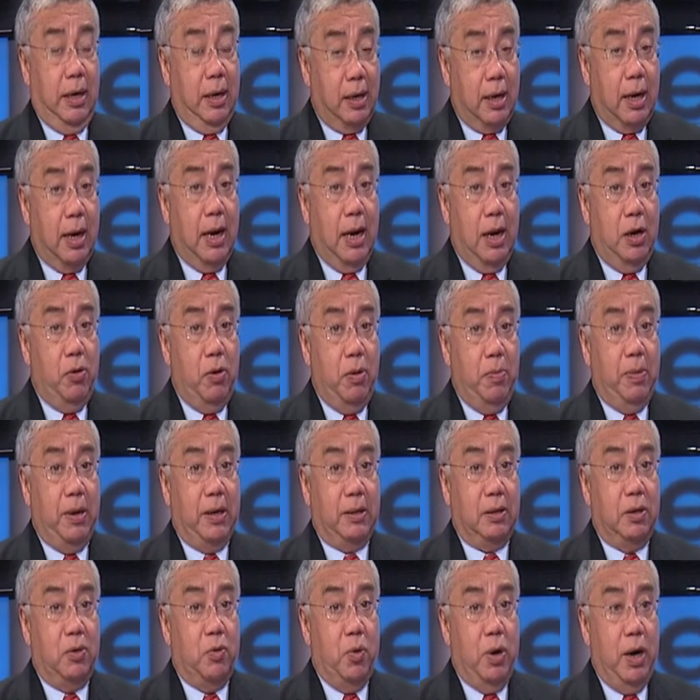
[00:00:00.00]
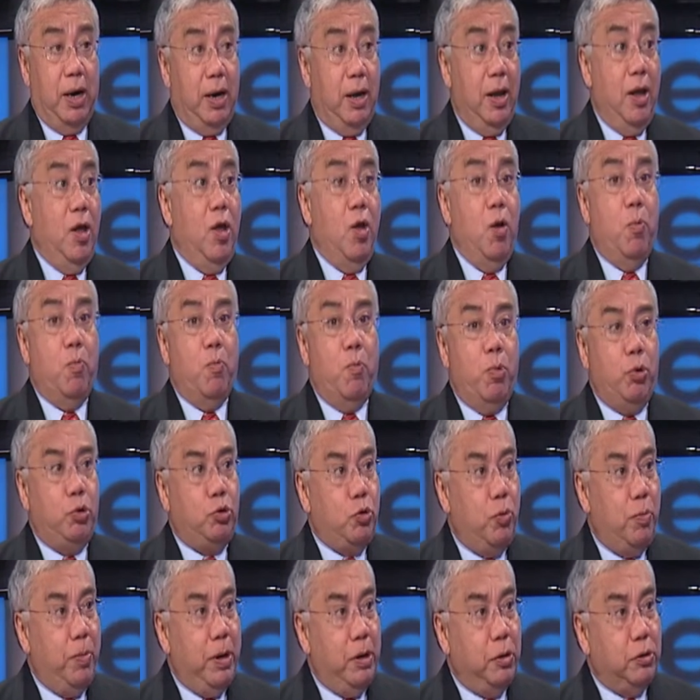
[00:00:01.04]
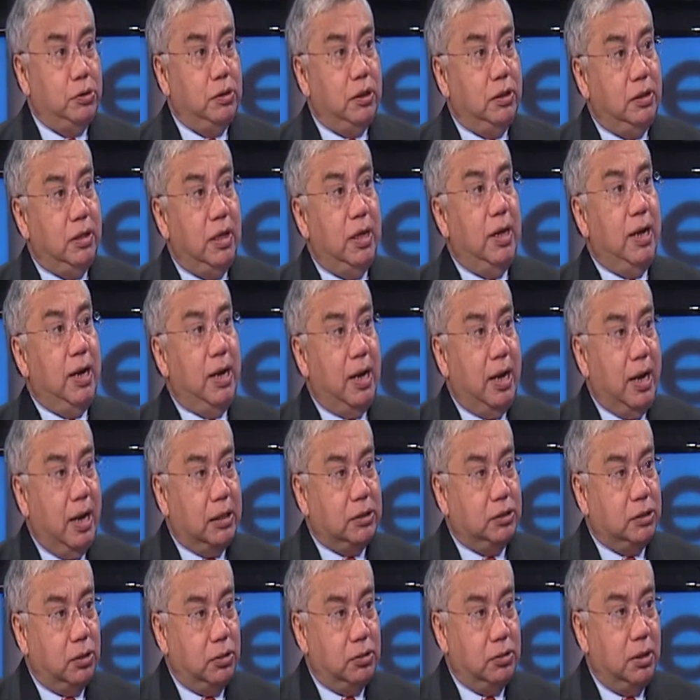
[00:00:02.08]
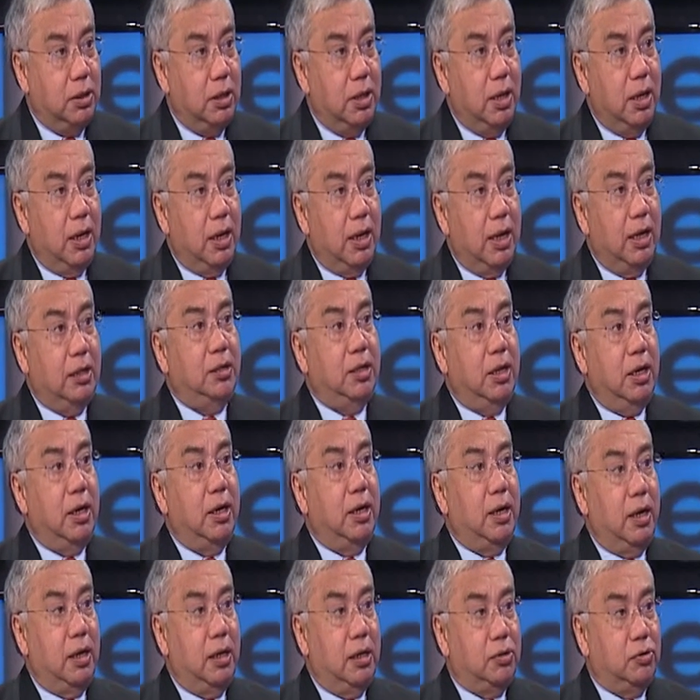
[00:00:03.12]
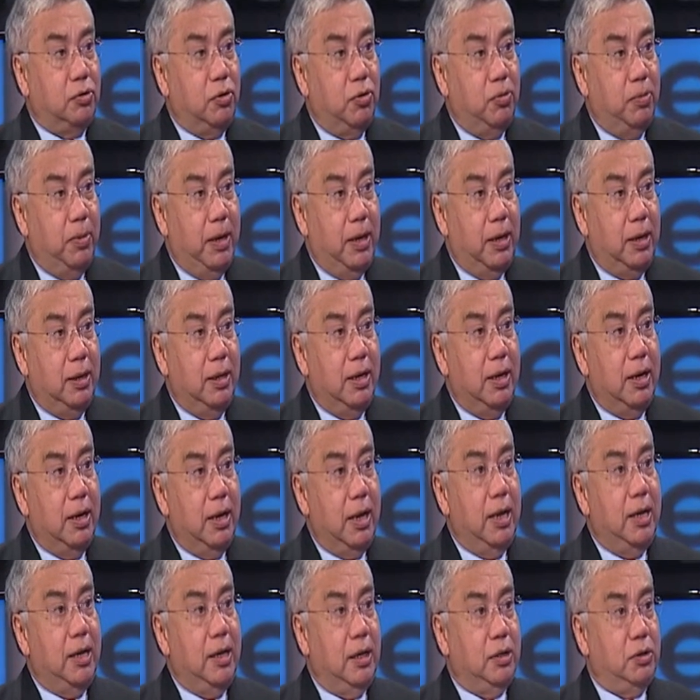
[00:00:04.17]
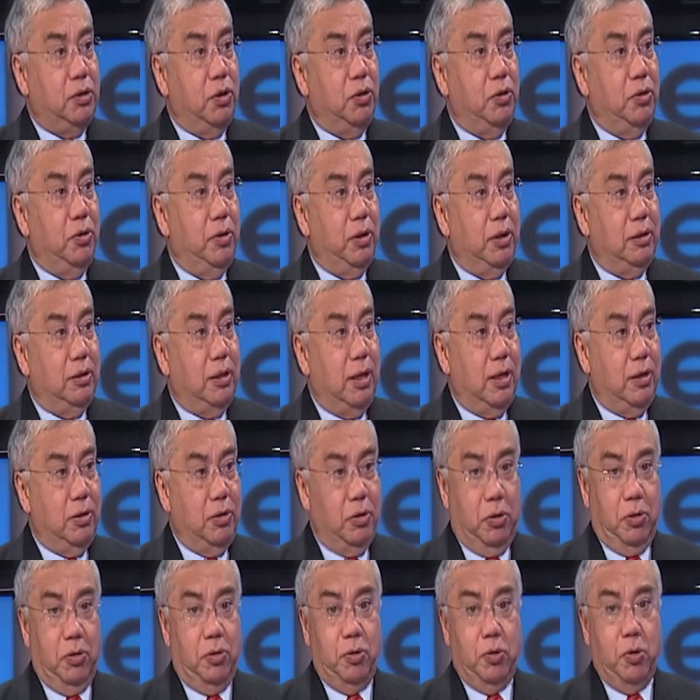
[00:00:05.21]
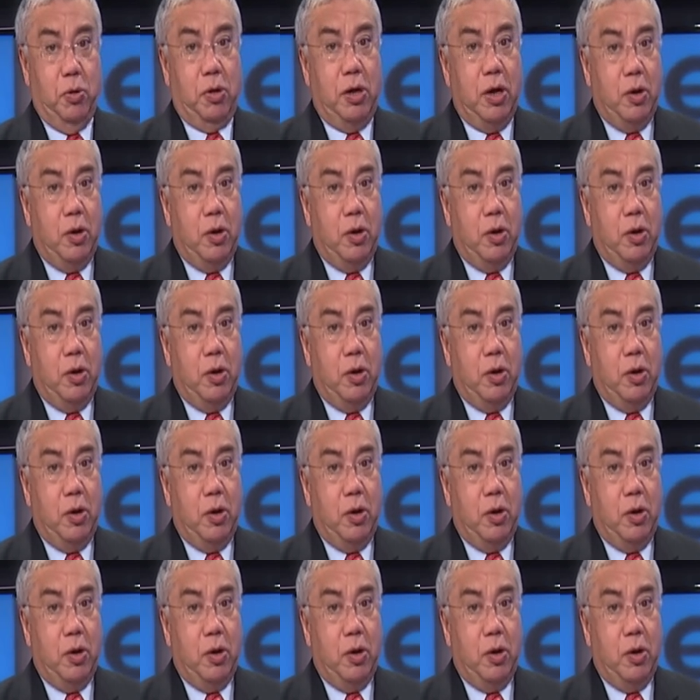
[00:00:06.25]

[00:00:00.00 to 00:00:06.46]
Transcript: regalos de particulares, mucho menos si tienen casos que tiene que resolver la dirección donde está. Yo,